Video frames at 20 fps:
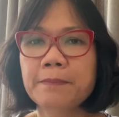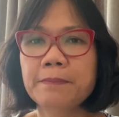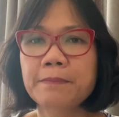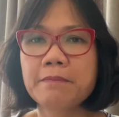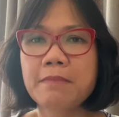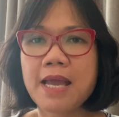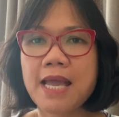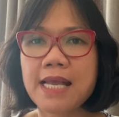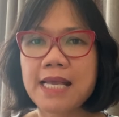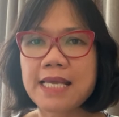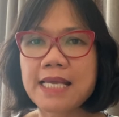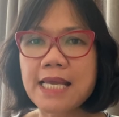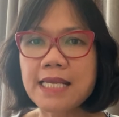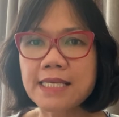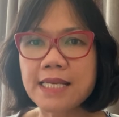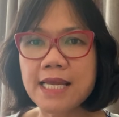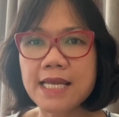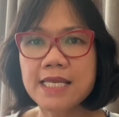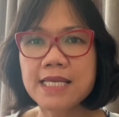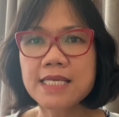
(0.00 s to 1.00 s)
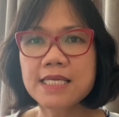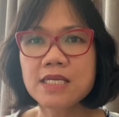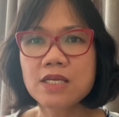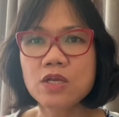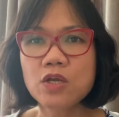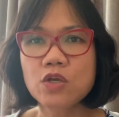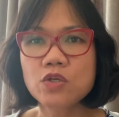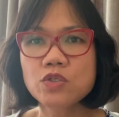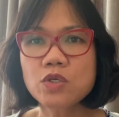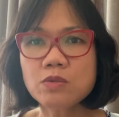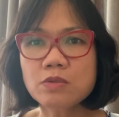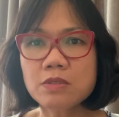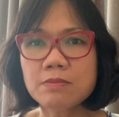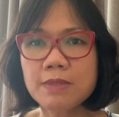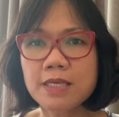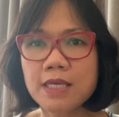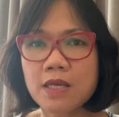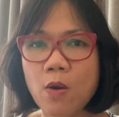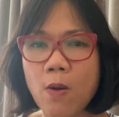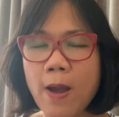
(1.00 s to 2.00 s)
mà cái cách đấy giúp cho
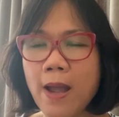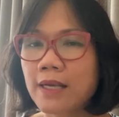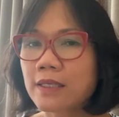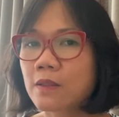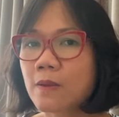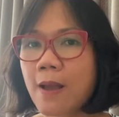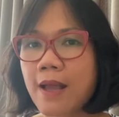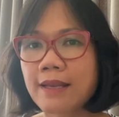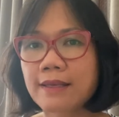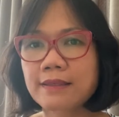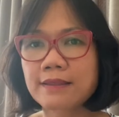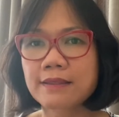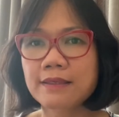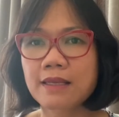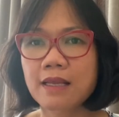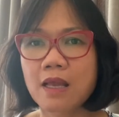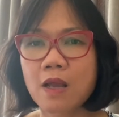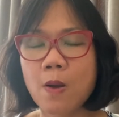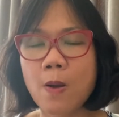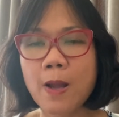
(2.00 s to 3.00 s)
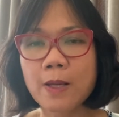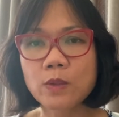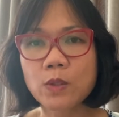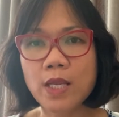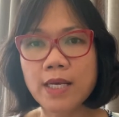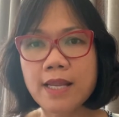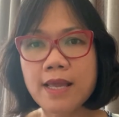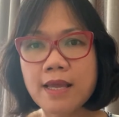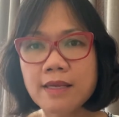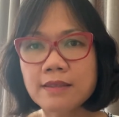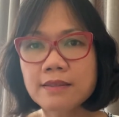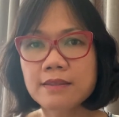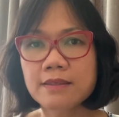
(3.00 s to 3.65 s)
mình hoàn toàn hoàn toàn hết